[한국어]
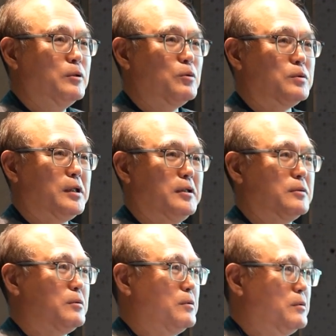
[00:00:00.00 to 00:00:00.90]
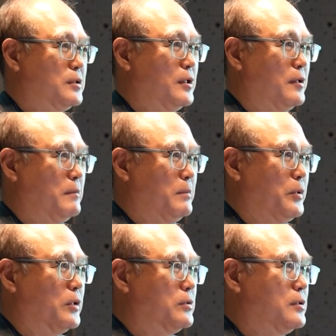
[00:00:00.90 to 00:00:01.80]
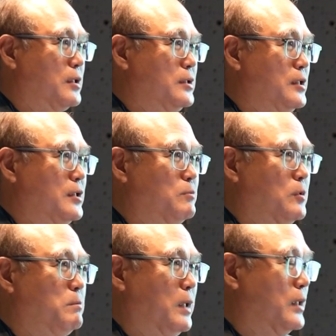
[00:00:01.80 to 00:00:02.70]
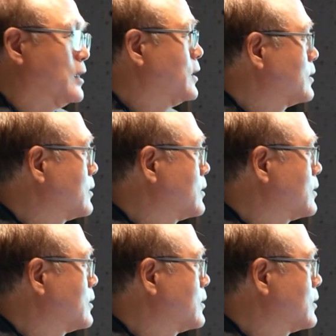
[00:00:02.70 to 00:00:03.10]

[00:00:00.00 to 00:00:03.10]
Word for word: 소사이어티로 이제 변경이 돼 20년 만에